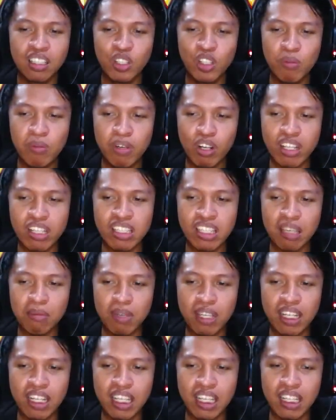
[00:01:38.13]
Humanoid
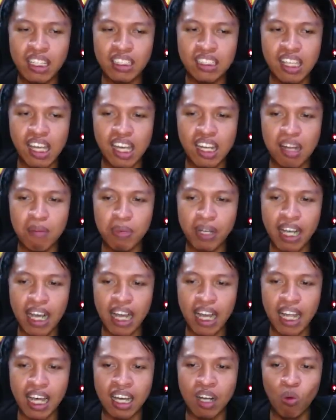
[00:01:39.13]
Skibidi Jangan sampai
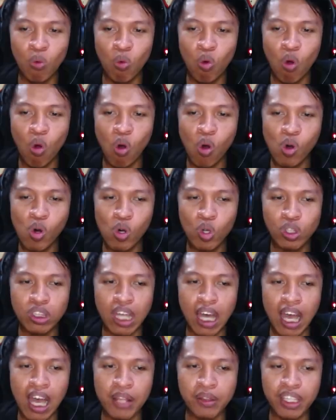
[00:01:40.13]
kalah Wow
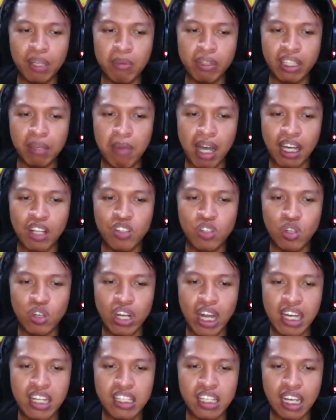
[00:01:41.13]
tahan tembak-tembakan
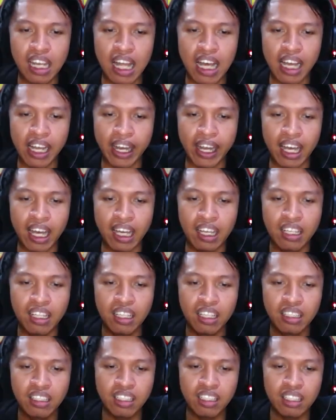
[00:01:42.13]
cuy Dan si elangnya
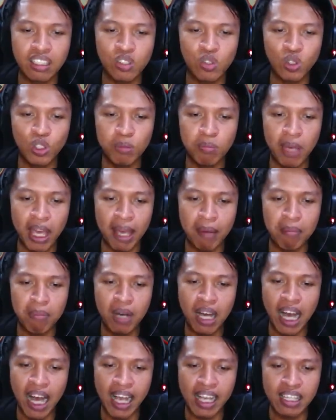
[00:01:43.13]
Terjun
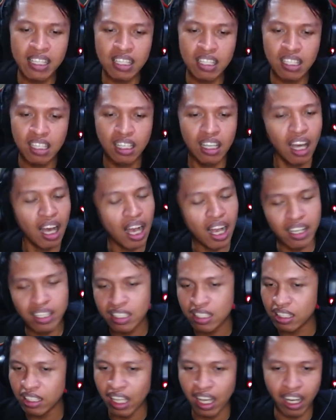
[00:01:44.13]
bebas
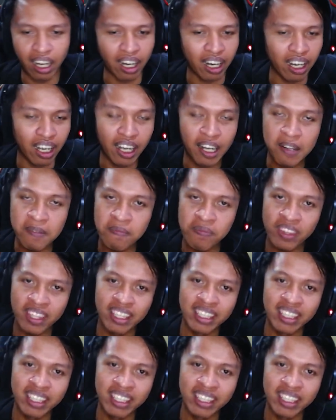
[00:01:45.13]
Astaga